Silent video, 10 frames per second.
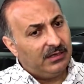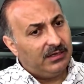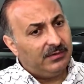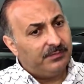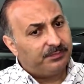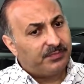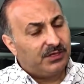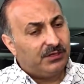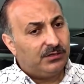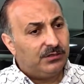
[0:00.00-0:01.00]
denge söz
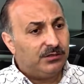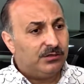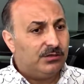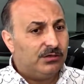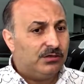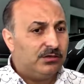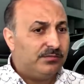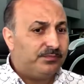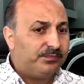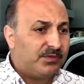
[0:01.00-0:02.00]
konusu. Bu fiyatları
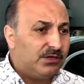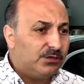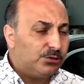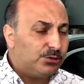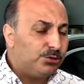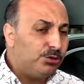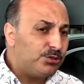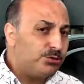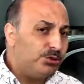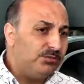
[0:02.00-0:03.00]
nasıl etkiler? Şöyle
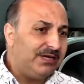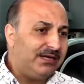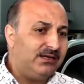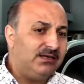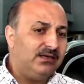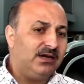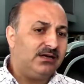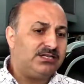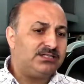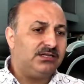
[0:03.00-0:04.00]
söyleyeyim yani e,
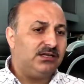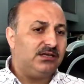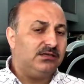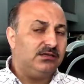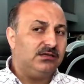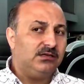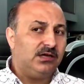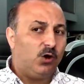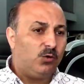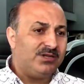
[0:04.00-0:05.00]
araçlarda e,
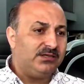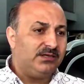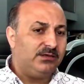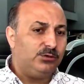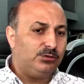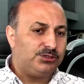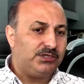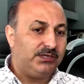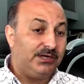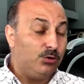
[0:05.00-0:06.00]
Avrupa'dan gelen yurt
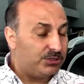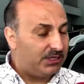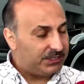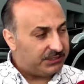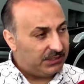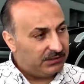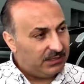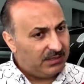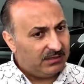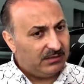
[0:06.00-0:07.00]
dışından gelen lüks
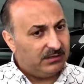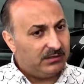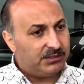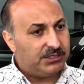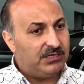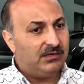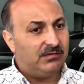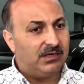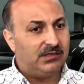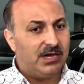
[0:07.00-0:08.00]
araçlarda e, şeyler
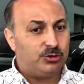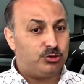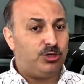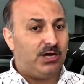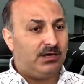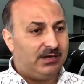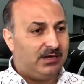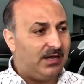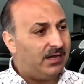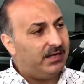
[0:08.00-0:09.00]
vardı.
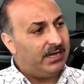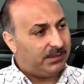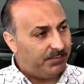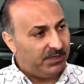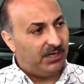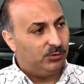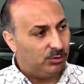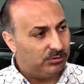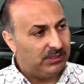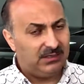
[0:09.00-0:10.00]
Aksesuarlarına ek para
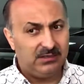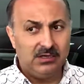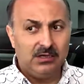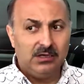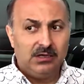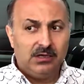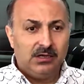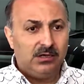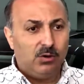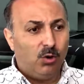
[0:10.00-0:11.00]
alıyordular.
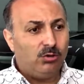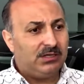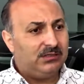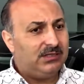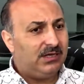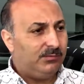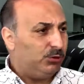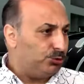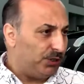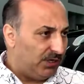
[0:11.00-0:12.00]
E, onları da
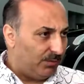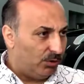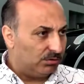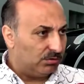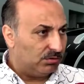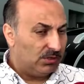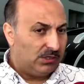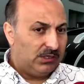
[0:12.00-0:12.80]
bir düzenleme oldu.